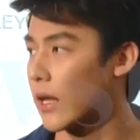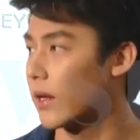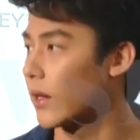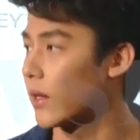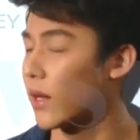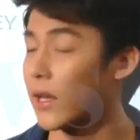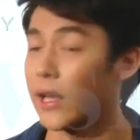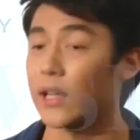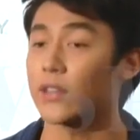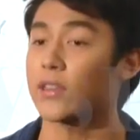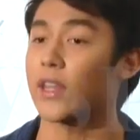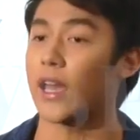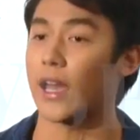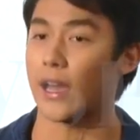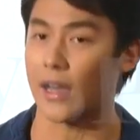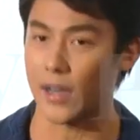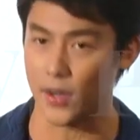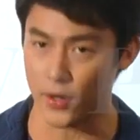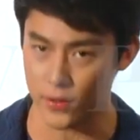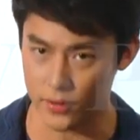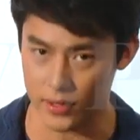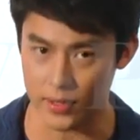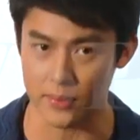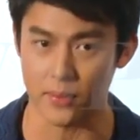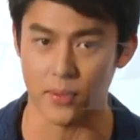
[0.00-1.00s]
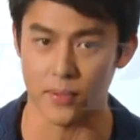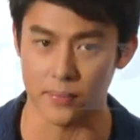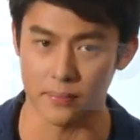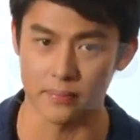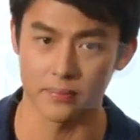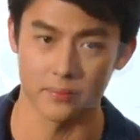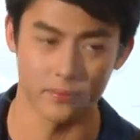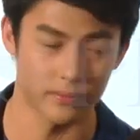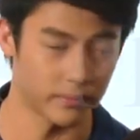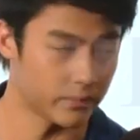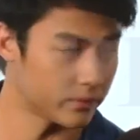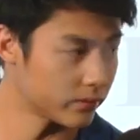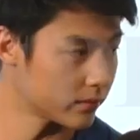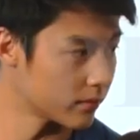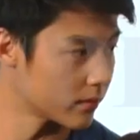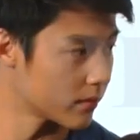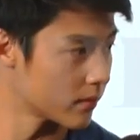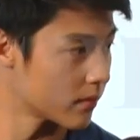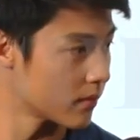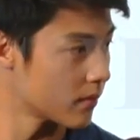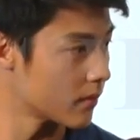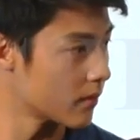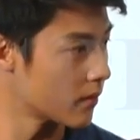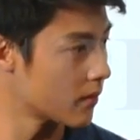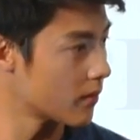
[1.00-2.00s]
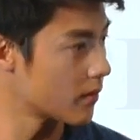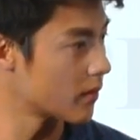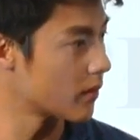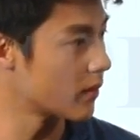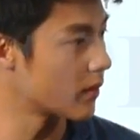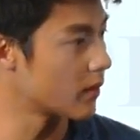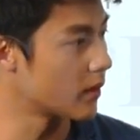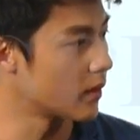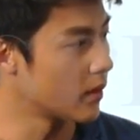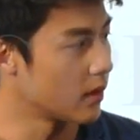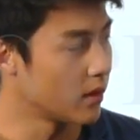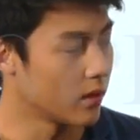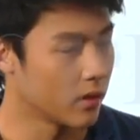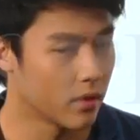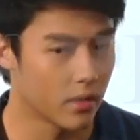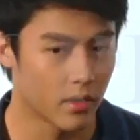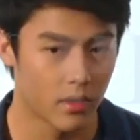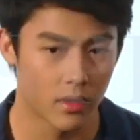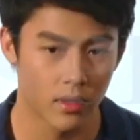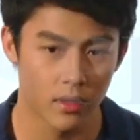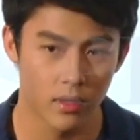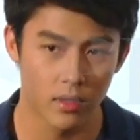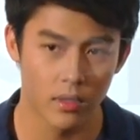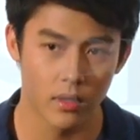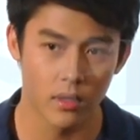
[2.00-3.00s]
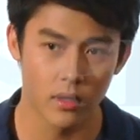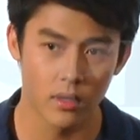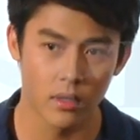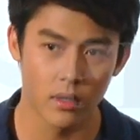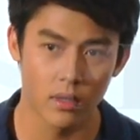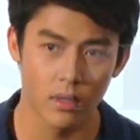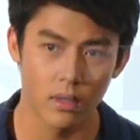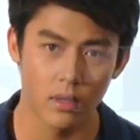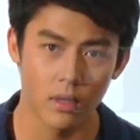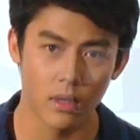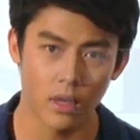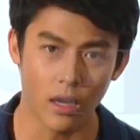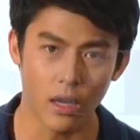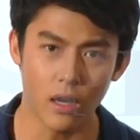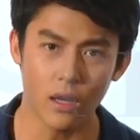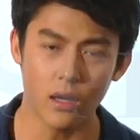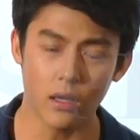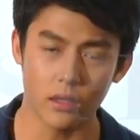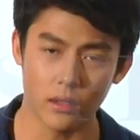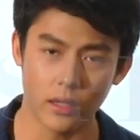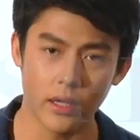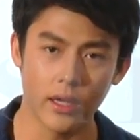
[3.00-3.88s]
แล้วก็แล้วแต่เขาครับคอมเมนต์ฟีดแบ็กมาเป็นไงบ้างมาเยอะมากก็